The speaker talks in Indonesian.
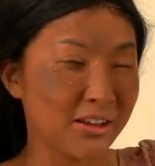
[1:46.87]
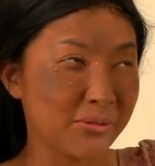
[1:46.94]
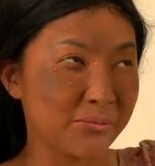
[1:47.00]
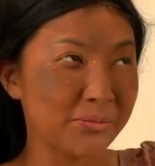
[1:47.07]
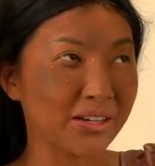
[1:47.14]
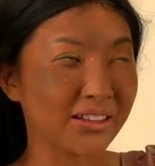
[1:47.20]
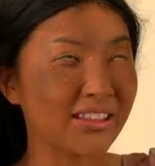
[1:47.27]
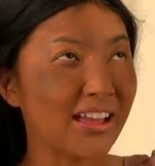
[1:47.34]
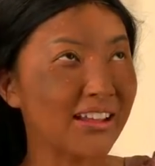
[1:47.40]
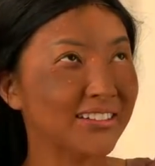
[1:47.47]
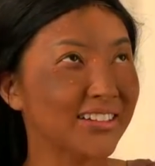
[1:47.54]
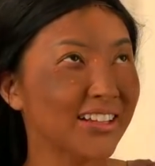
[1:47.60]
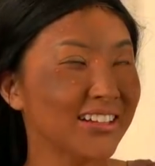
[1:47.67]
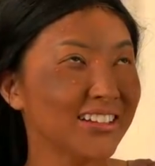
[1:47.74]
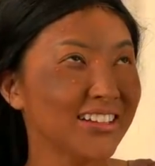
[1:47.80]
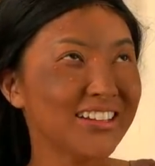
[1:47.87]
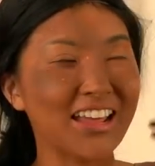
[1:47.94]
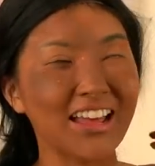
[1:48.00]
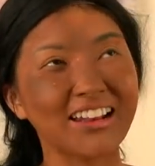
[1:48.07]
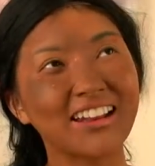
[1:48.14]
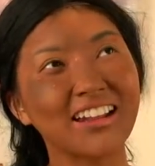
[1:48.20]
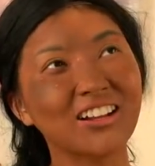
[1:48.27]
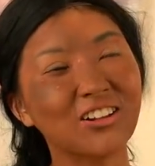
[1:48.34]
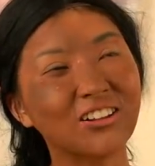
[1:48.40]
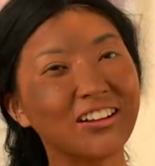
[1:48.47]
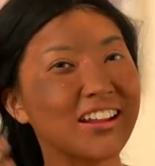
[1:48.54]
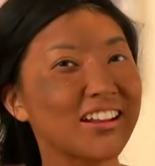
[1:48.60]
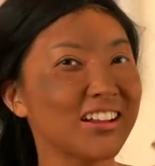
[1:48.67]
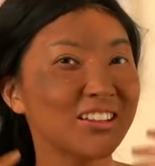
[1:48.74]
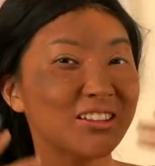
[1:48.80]
berdandan nih dandan kalau
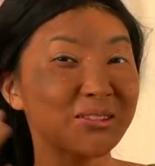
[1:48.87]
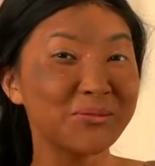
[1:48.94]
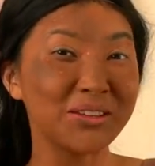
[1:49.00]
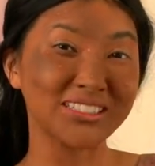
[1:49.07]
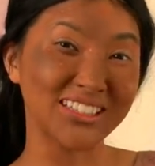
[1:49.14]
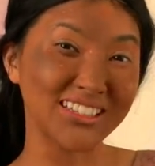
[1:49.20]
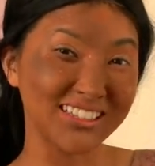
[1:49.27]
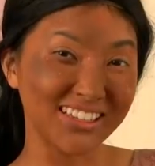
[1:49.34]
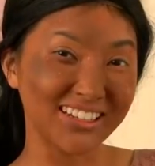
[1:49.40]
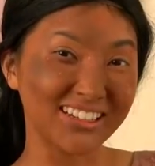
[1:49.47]
dandan itu biasanya jadi